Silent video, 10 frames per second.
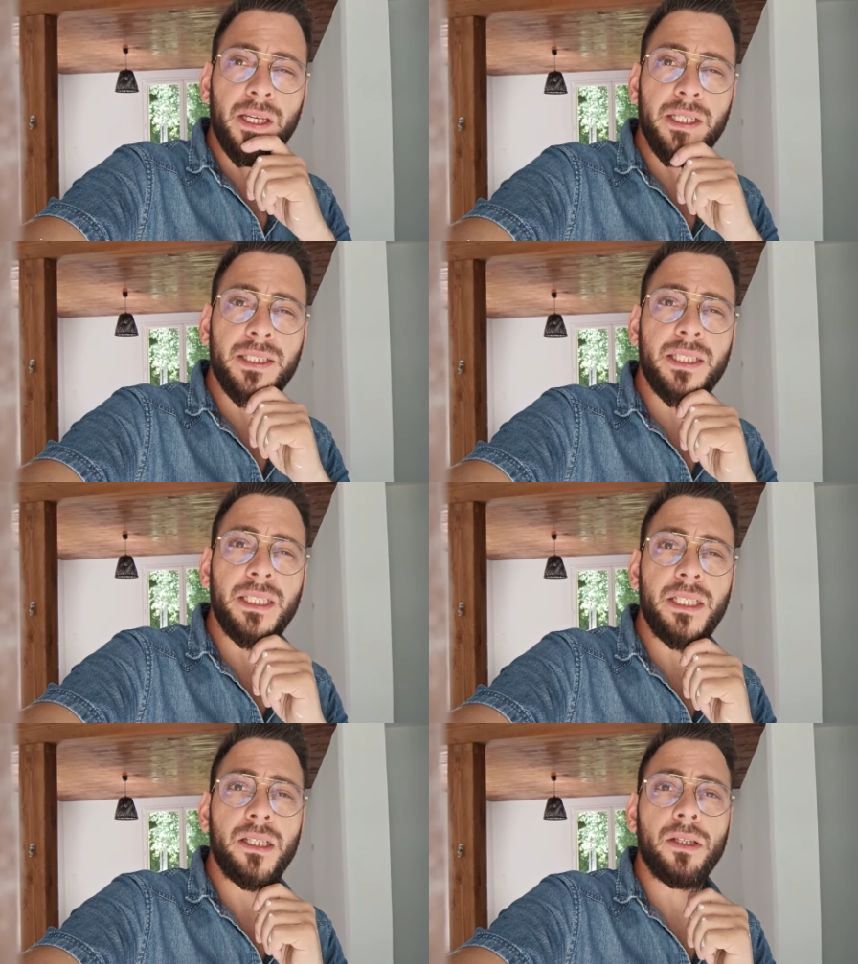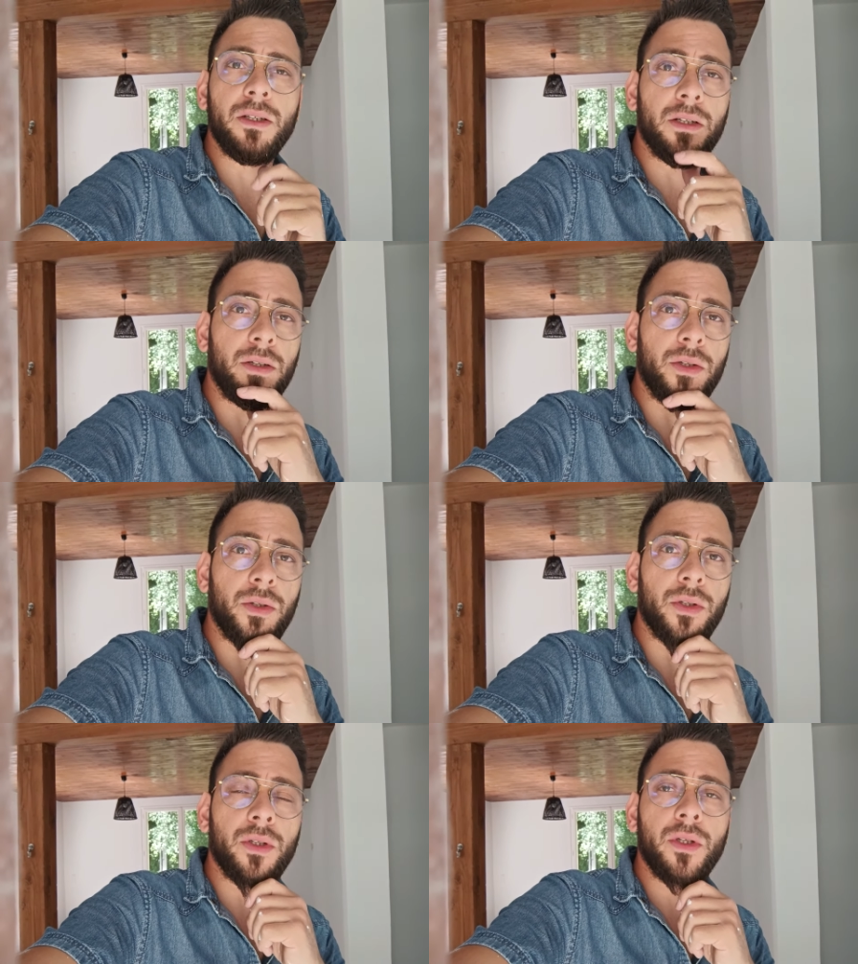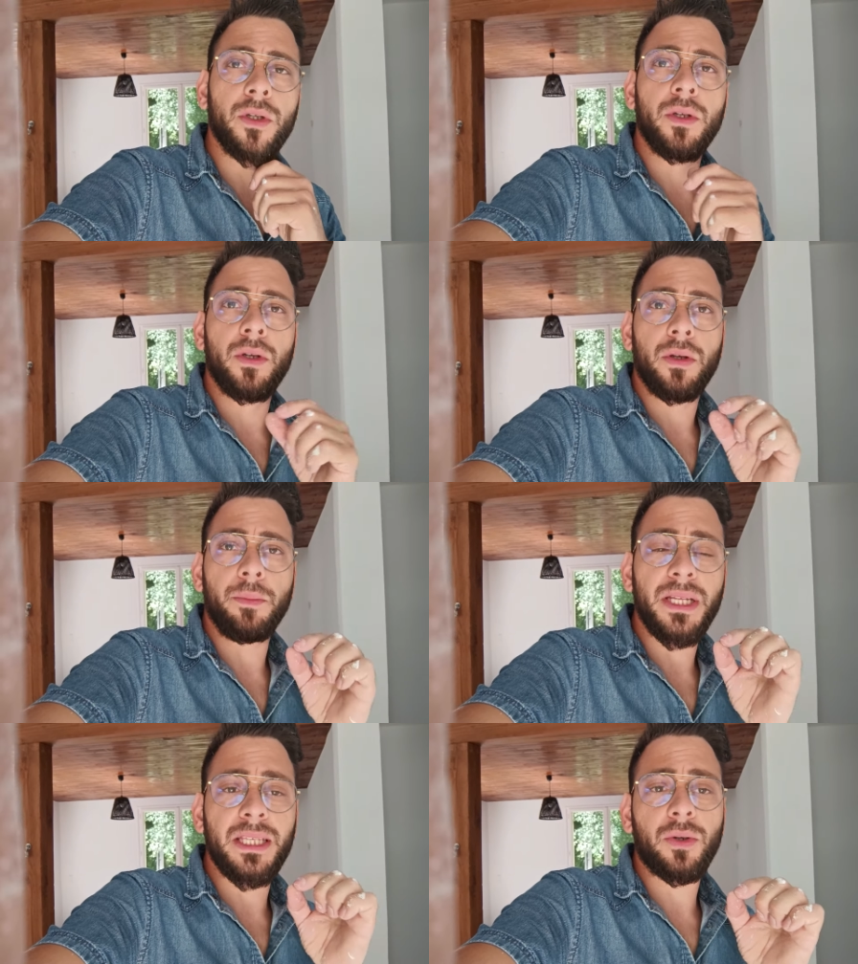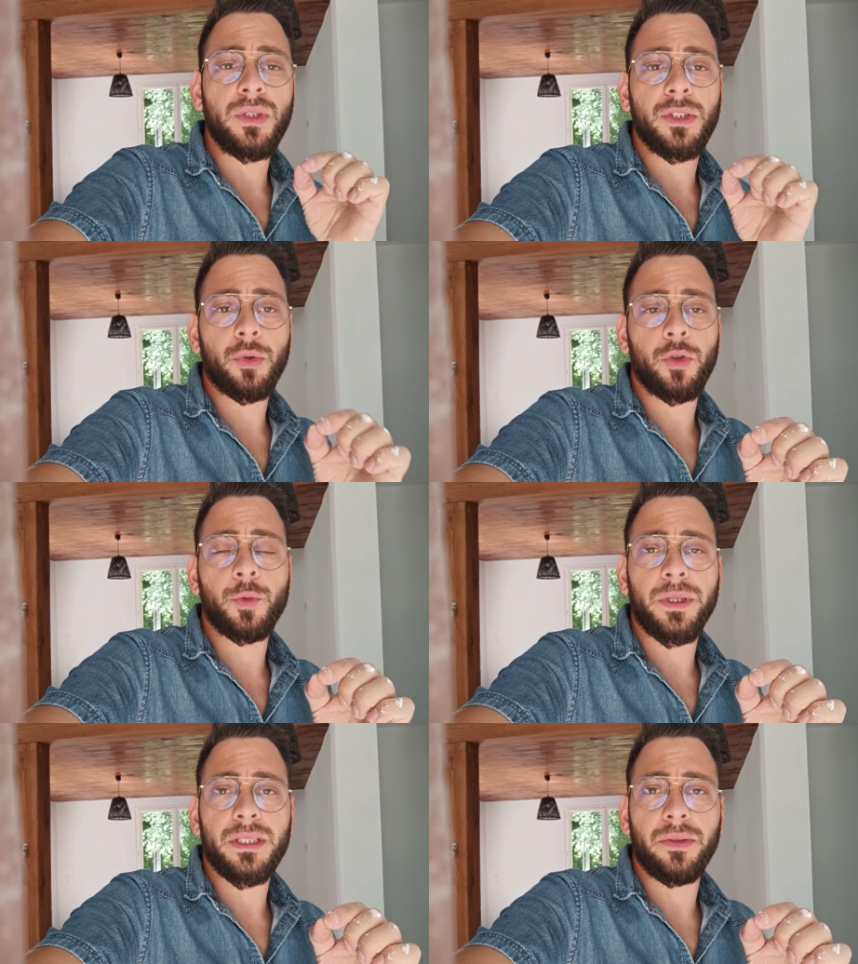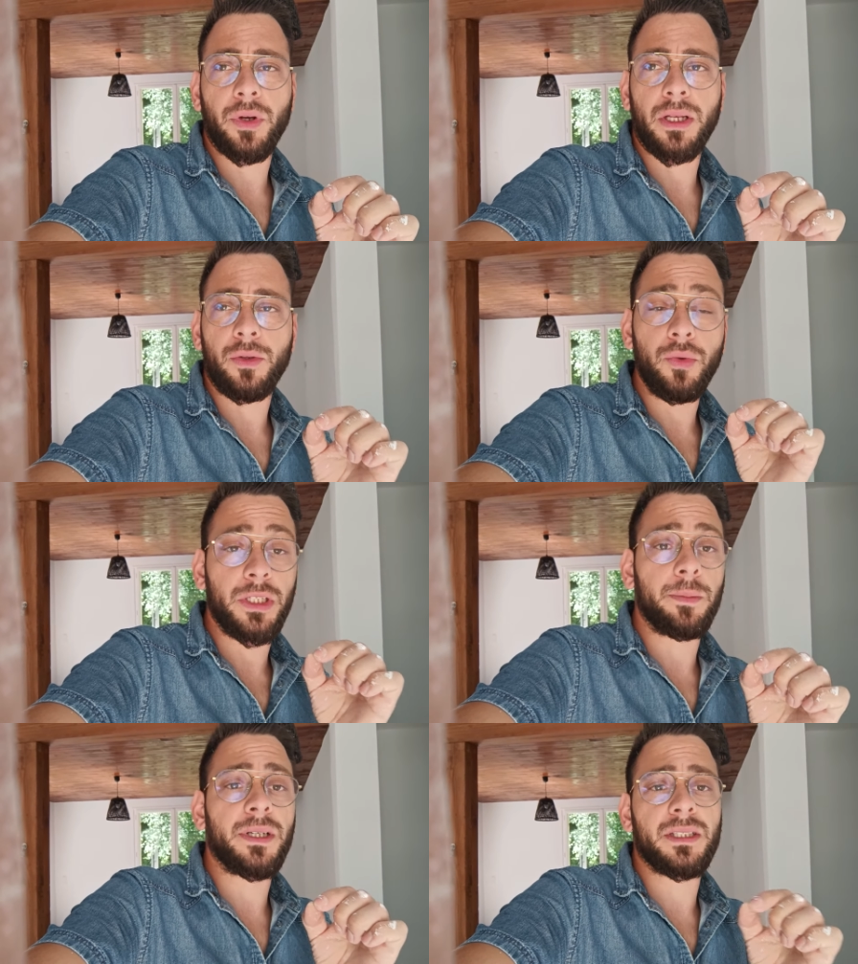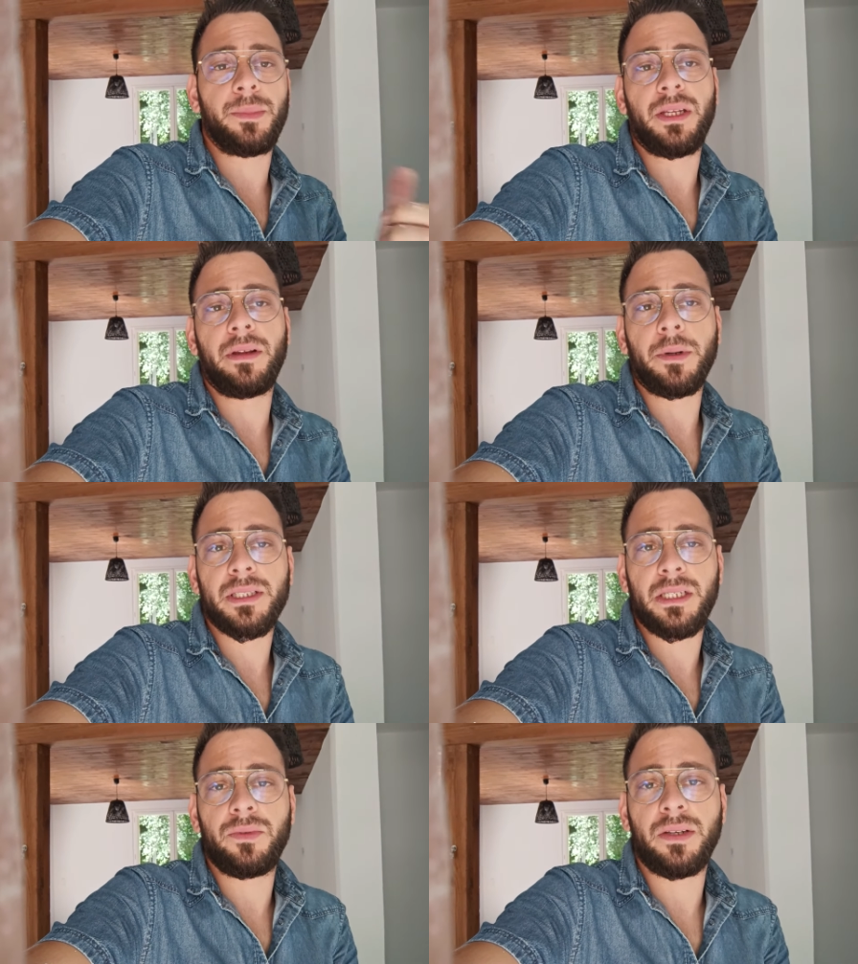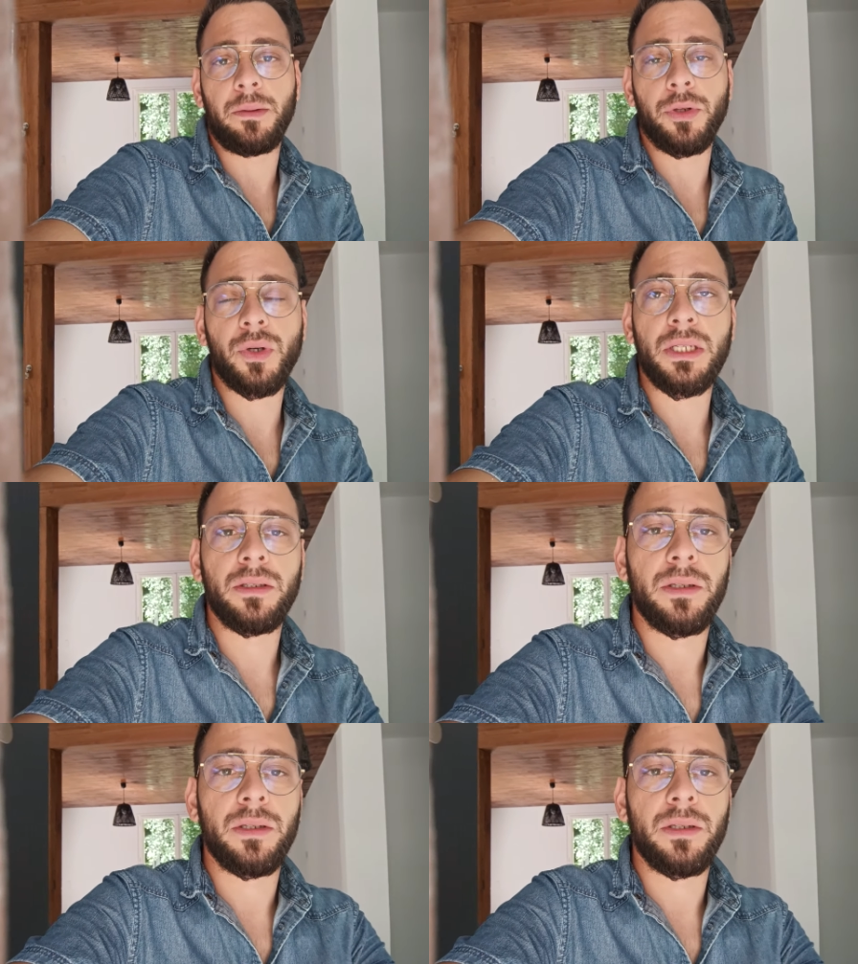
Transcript: Et si mettre des conditions suspensives. Voilà, uniquement si bien évidemment si vous avez besoin.